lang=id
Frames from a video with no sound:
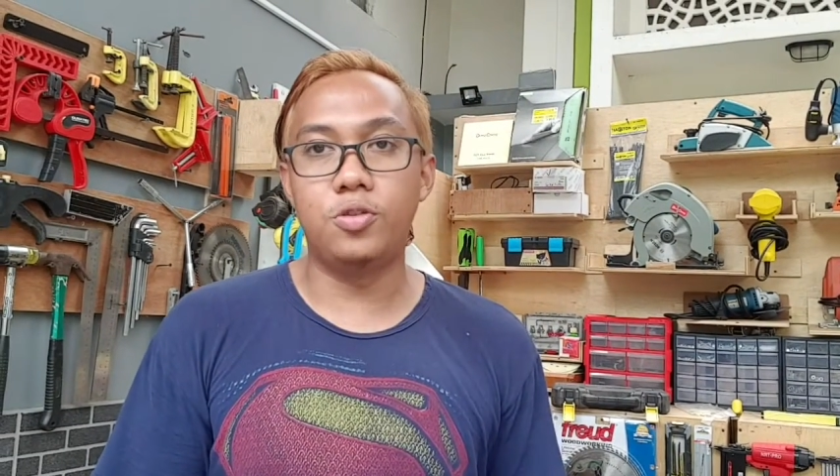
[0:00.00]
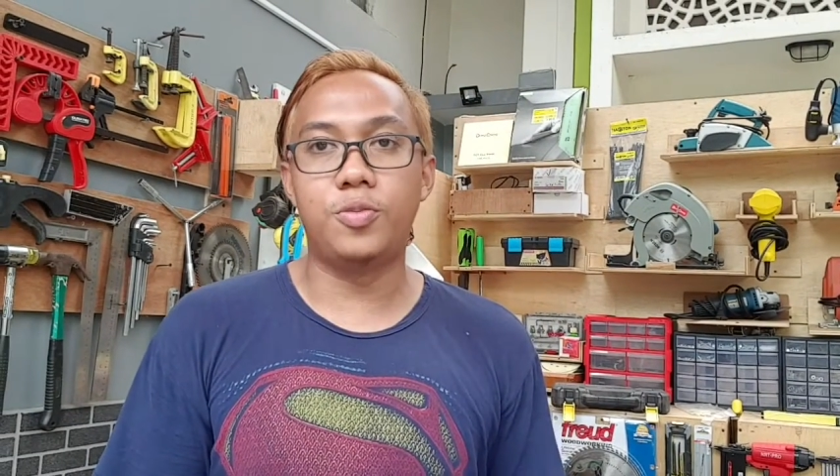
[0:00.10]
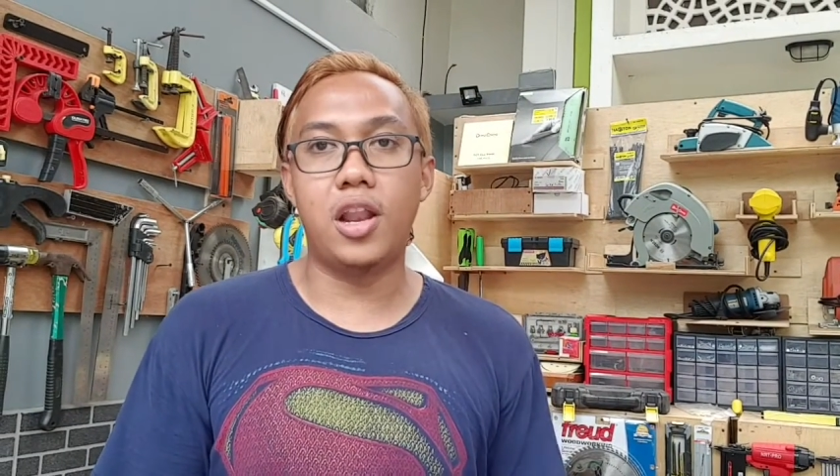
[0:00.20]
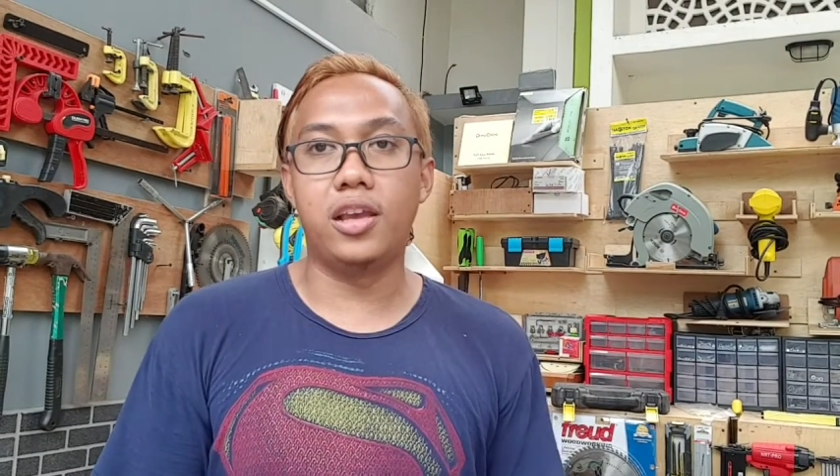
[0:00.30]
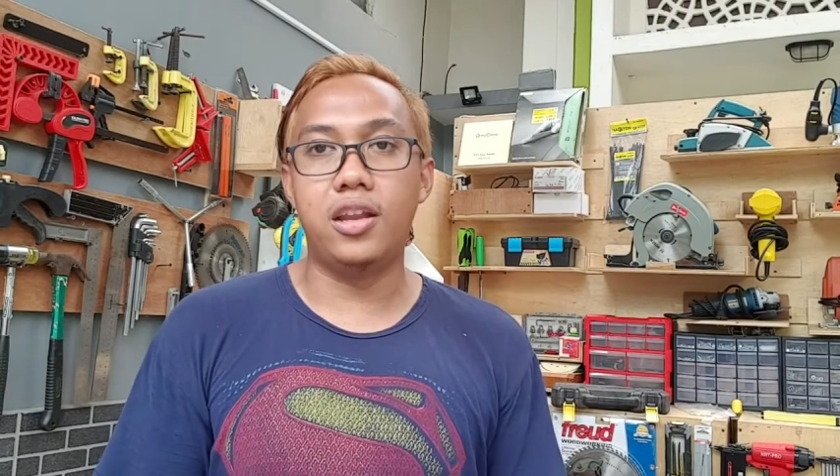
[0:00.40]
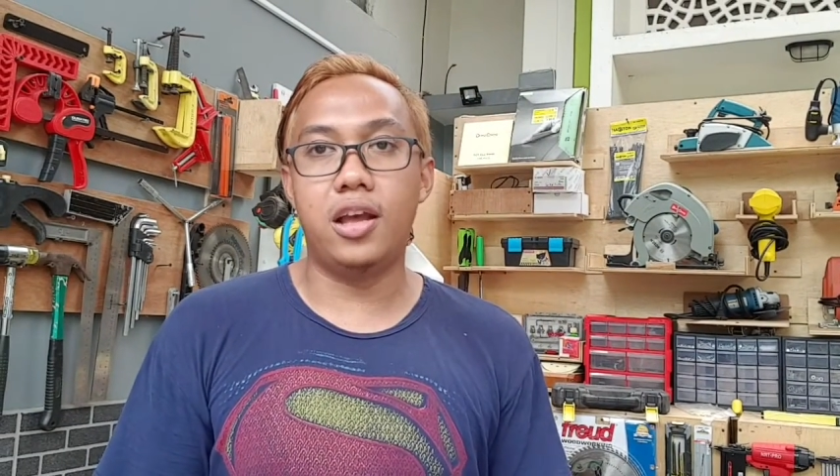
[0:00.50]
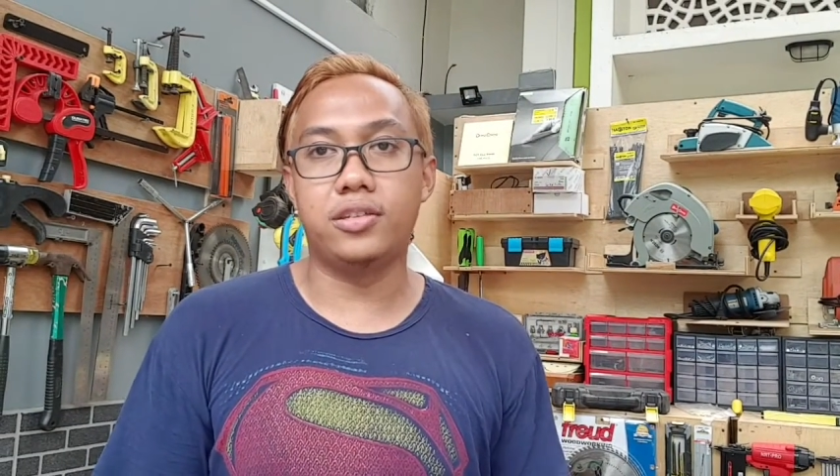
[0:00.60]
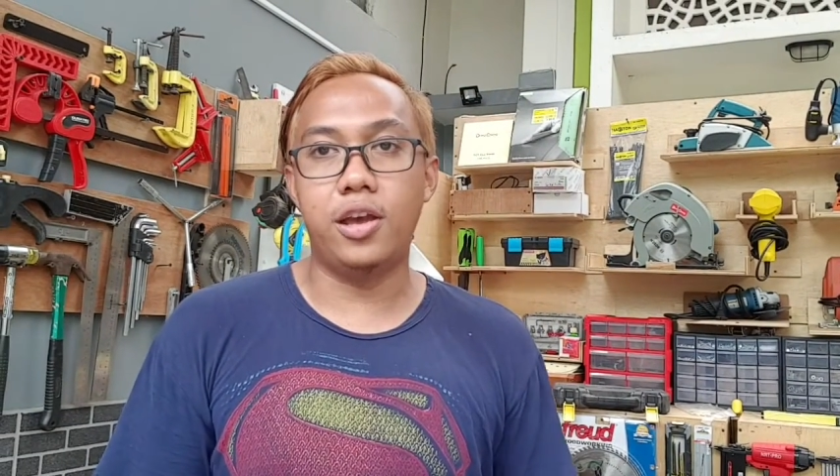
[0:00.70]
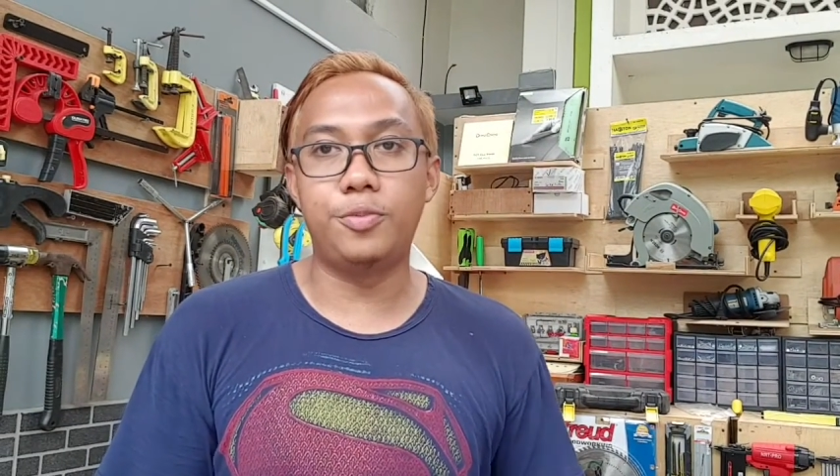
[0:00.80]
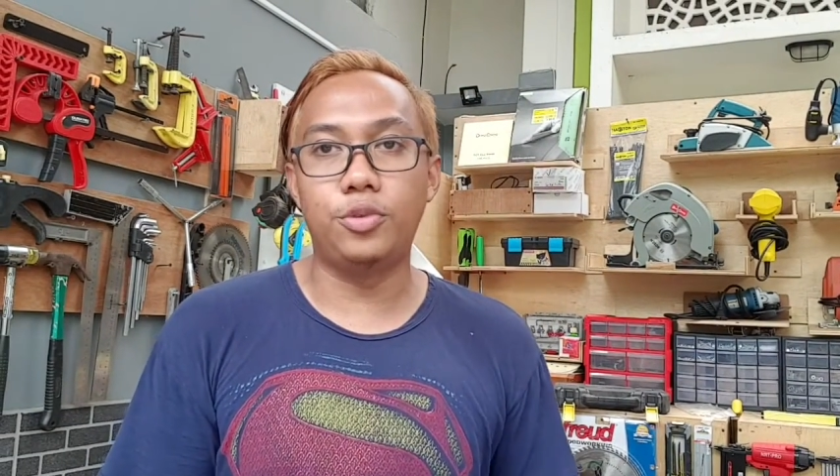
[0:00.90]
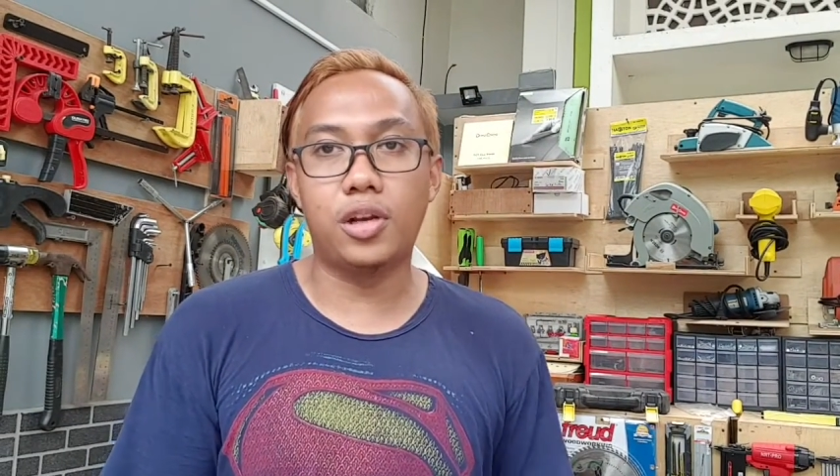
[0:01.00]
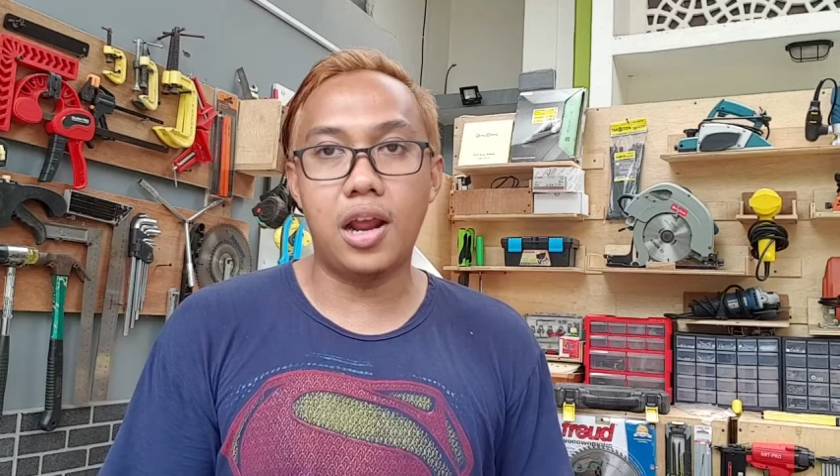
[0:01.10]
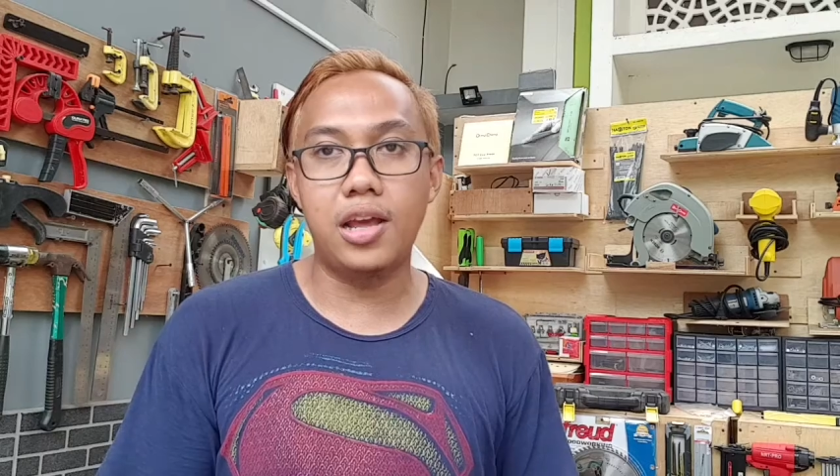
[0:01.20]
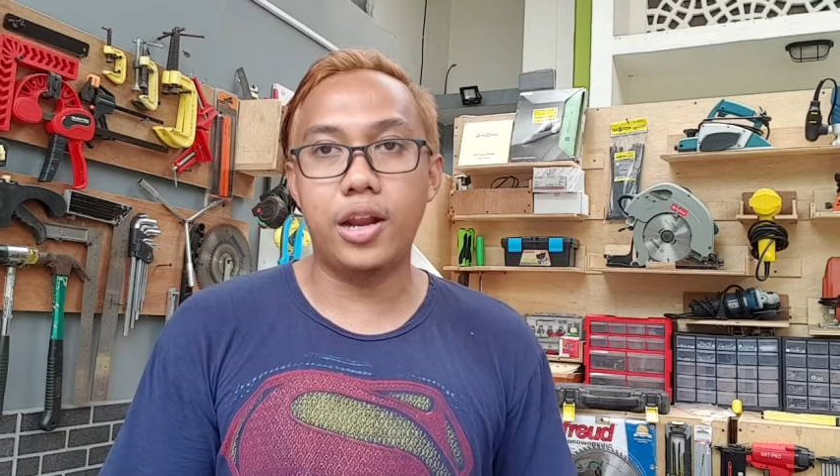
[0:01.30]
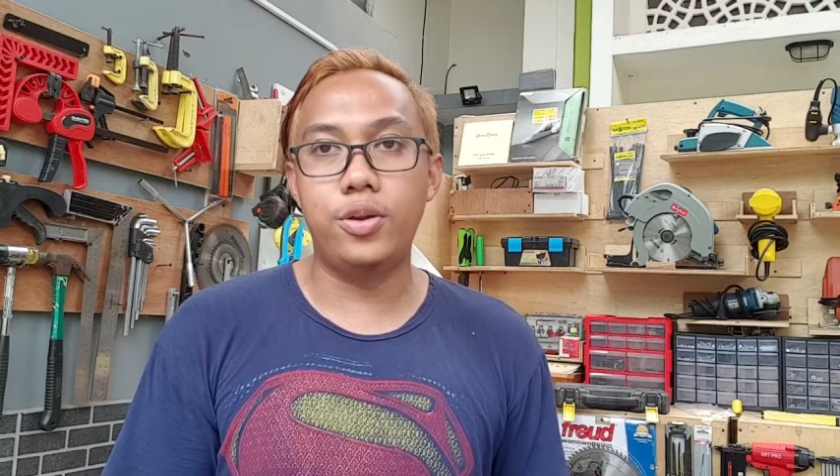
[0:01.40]
Jumpa lagi dengan saya
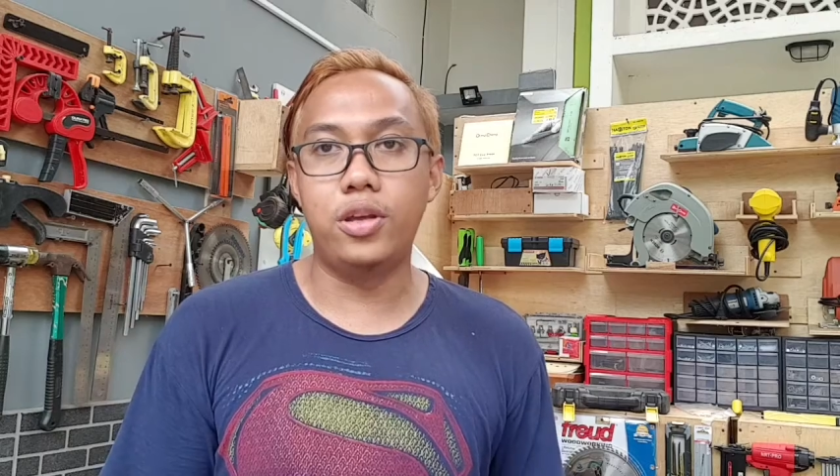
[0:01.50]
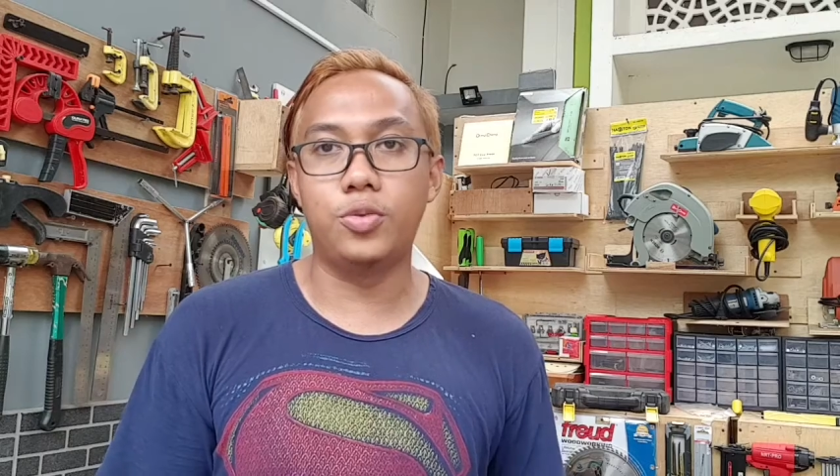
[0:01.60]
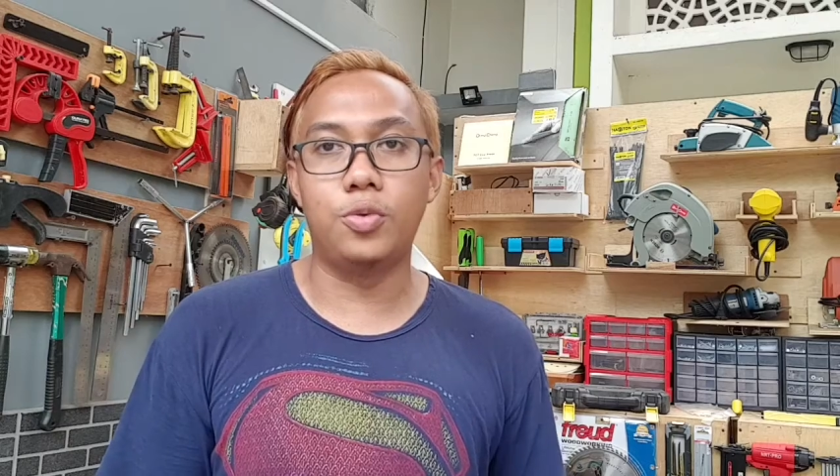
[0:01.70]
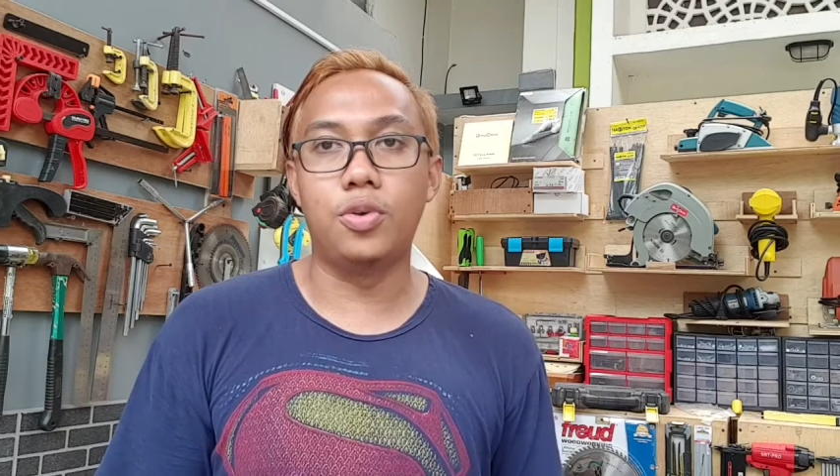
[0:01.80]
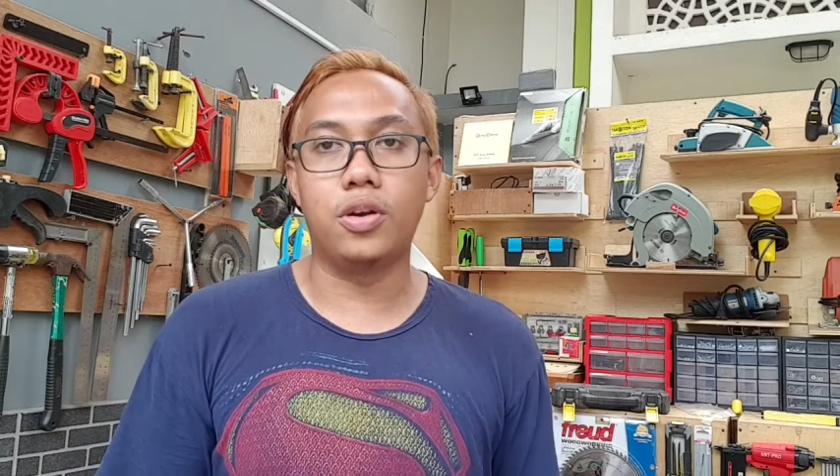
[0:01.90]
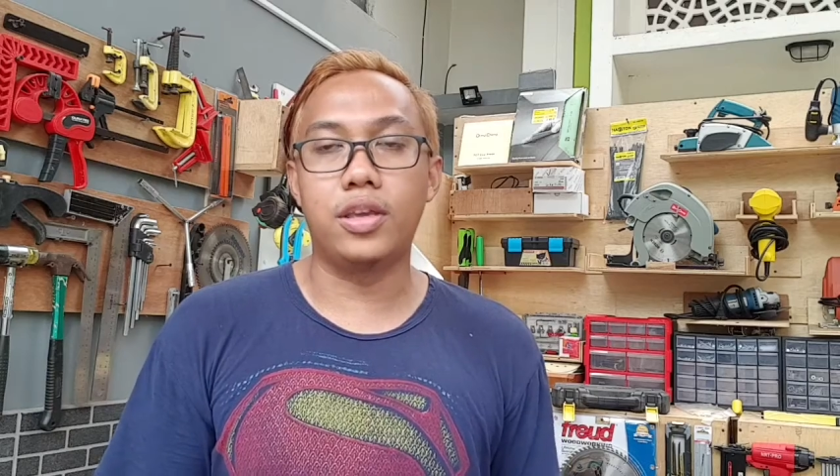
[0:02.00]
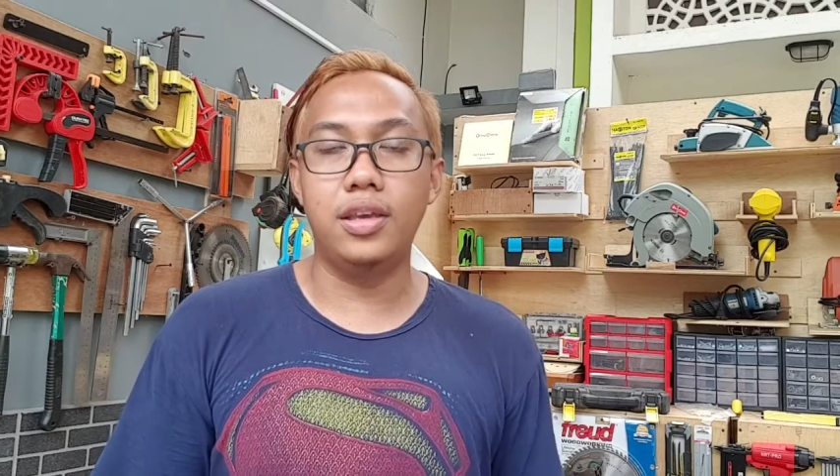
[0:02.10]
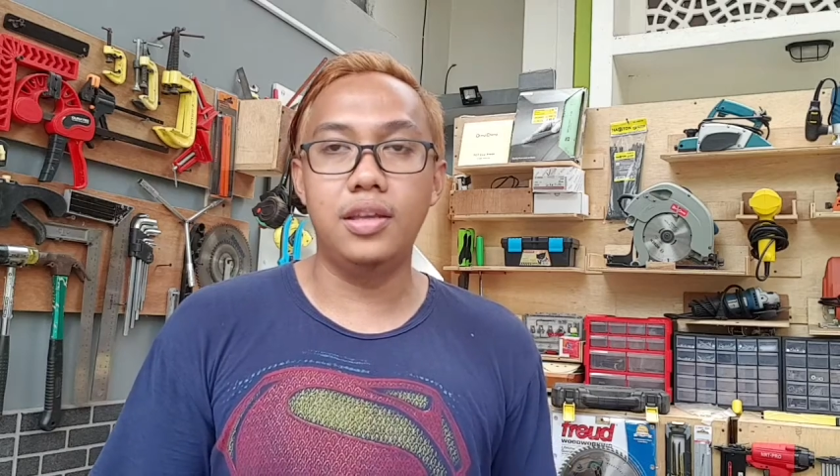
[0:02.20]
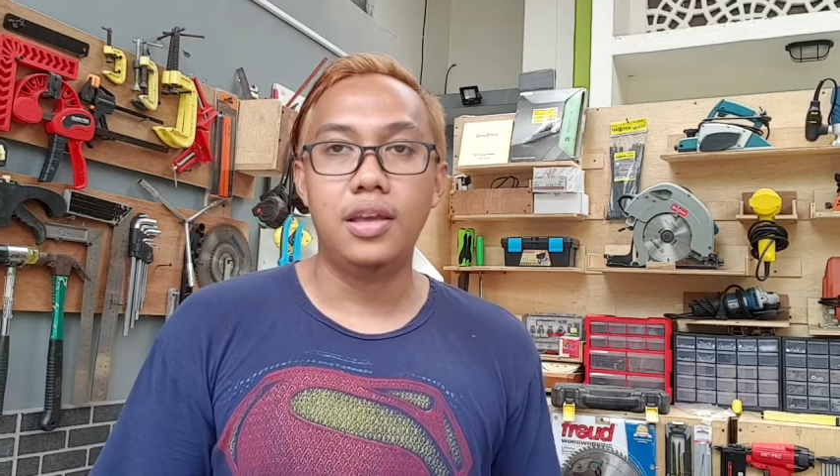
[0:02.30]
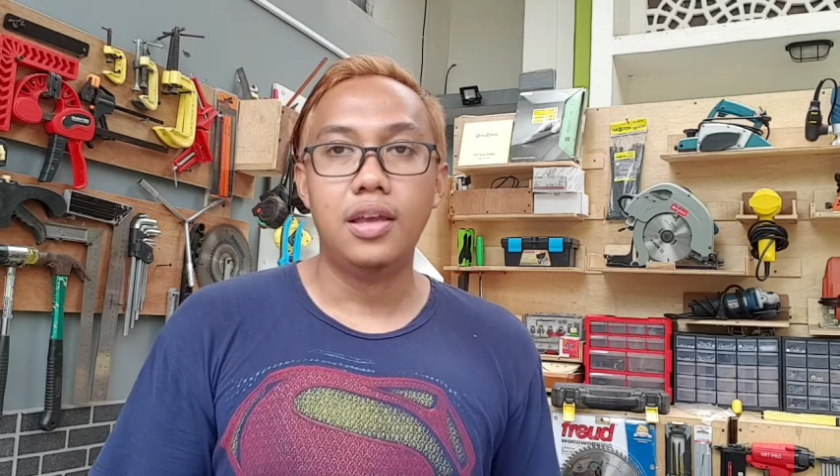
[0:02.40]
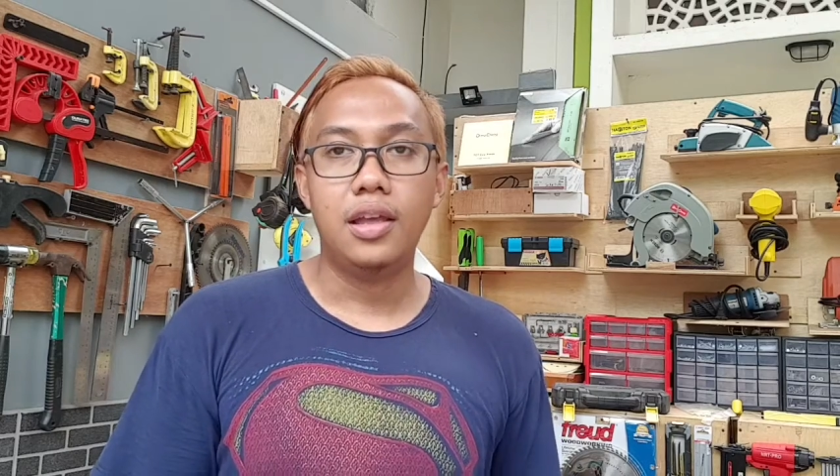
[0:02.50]
Putra dari Indonesia Woodworking.